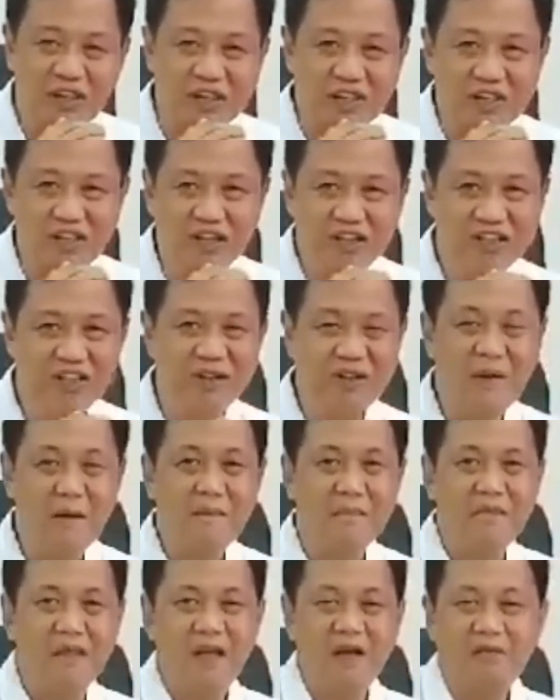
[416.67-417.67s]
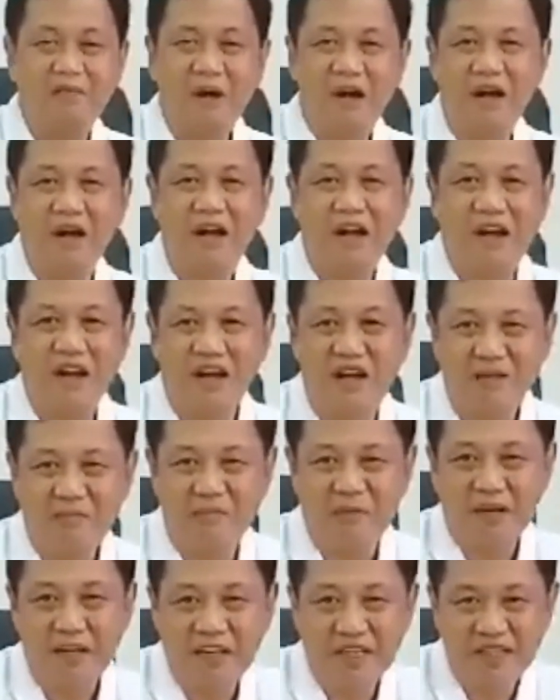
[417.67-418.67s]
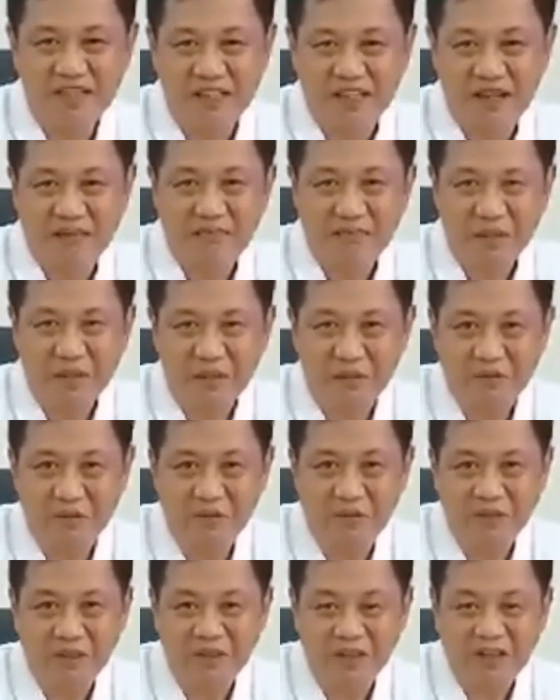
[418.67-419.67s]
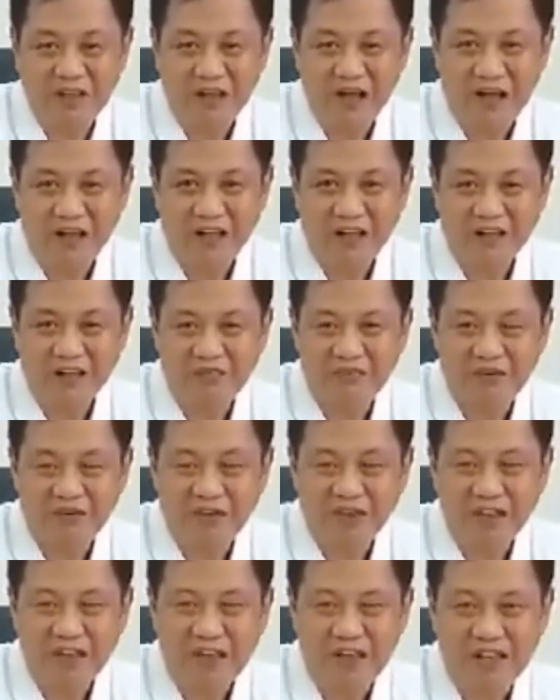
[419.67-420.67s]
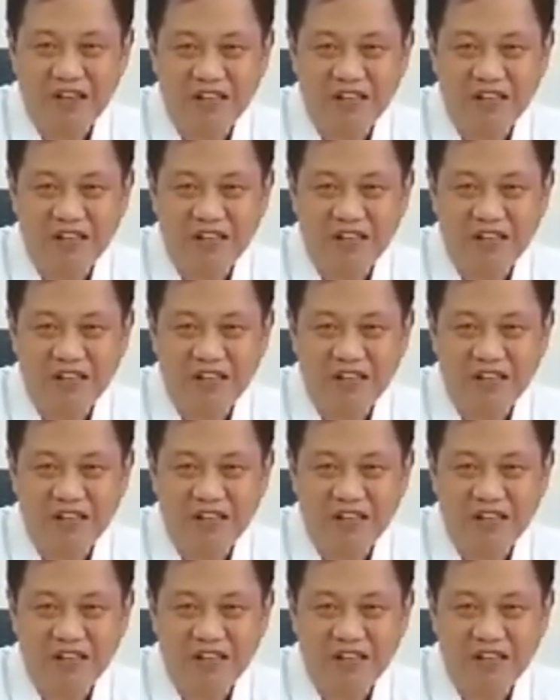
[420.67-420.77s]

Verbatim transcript: 48 years napaka-bilis ng panahon at 48